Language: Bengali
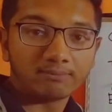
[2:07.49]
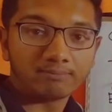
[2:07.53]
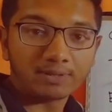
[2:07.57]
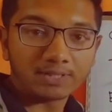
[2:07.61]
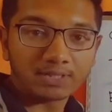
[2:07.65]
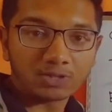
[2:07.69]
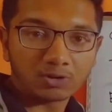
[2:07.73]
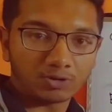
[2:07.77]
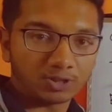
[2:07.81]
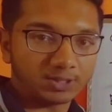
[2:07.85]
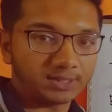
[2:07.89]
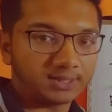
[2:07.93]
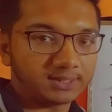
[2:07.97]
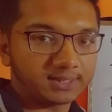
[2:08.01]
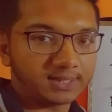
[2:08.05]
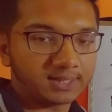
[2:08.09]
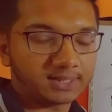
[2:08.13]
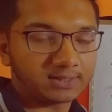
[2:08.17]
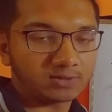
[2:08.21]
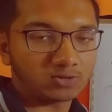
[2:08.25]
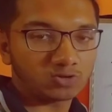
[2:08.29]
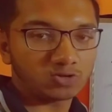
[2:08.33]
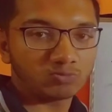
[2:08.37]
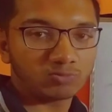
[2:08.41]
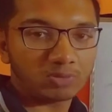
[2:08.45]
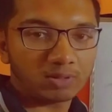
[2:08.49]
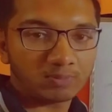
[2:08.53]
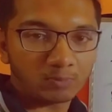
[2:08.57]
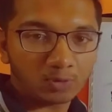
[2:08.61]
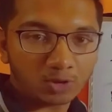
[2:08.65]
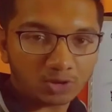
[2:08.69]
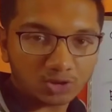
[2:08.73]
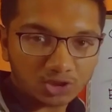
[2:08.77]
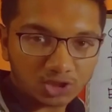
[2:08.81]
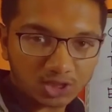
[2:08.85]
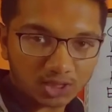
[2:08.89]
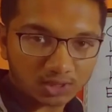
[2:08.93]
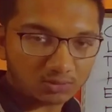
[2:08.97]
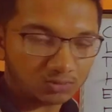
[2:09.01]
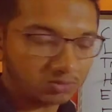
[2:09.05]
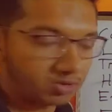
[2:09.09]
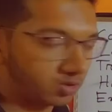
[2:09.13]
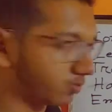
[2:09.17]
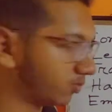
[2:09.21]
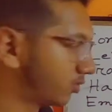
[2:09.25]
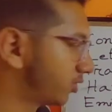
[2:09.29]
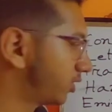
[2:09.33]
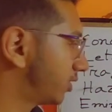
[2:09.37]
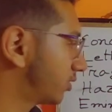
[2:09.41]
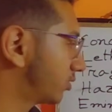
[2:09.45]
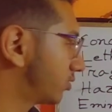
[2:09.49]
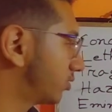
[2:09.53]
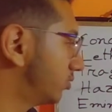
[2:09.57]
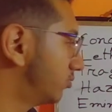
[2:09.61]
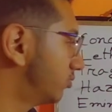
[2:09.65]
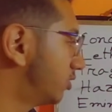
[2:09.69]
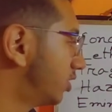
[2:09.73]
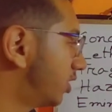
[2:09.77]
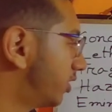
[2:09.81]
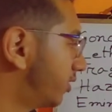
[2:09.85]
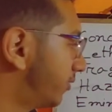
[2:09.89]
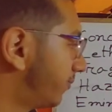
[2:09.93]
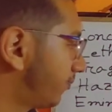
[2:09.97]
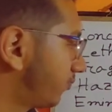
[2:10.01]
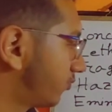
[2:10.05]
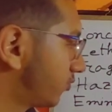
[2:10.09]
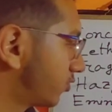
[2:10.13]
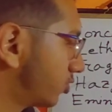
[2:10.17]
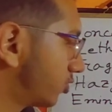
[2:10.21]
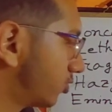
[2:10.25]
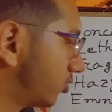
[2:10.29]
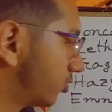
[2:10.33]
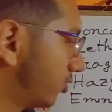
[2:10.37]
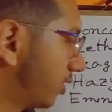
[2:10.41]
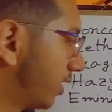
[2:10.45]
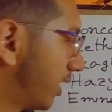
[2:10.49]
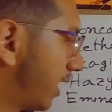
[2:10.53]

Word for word: পিছনের দিকে কিছু বা পশ্চাত্তম এরকম তো